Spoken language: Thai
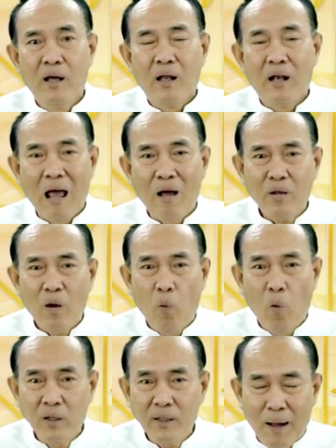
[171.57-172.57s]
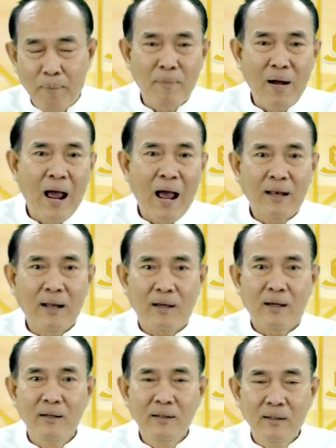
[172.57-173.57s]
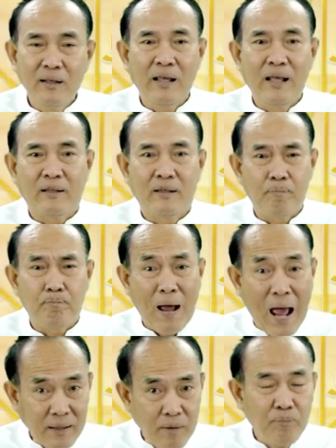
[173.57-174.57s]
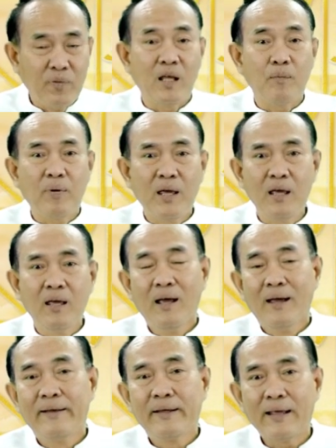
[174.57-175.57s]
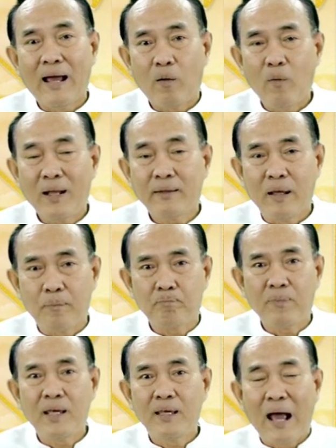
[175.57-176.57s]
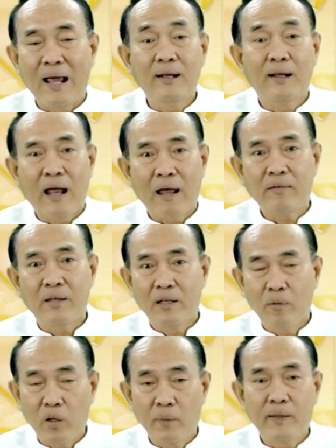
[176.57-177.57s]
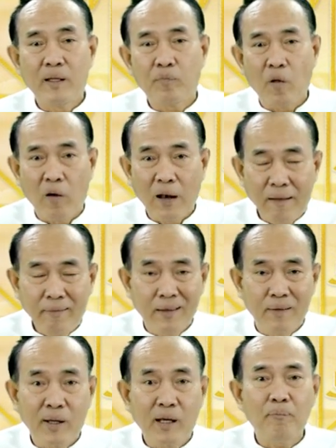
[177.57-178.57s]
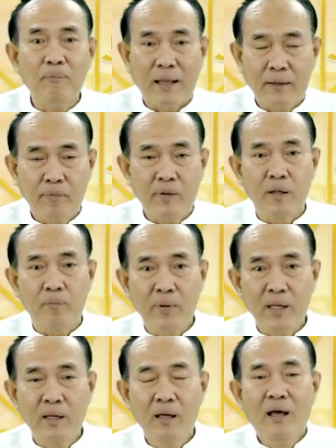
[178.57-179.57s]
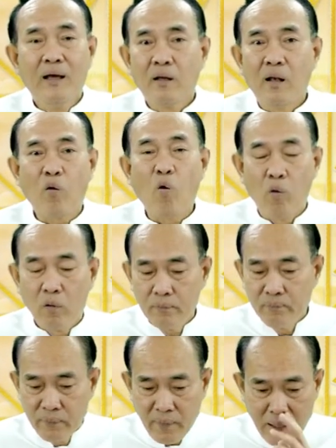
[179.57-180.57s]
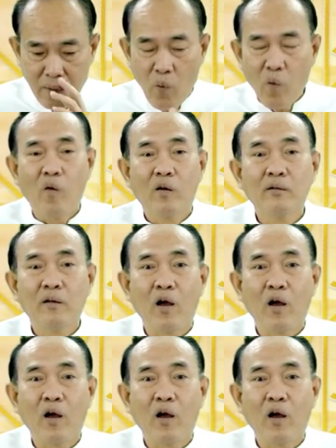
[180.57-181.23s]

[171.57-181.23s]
แล้วจะวนกลับมาเนี่ย คืออีก 18 14 ปี เนื่องจากว่า 7 ปีย้าย 1 ราศีทั้งหมดมี12ราศีมันก็ 84 ปี เราคงอายุคงร้อย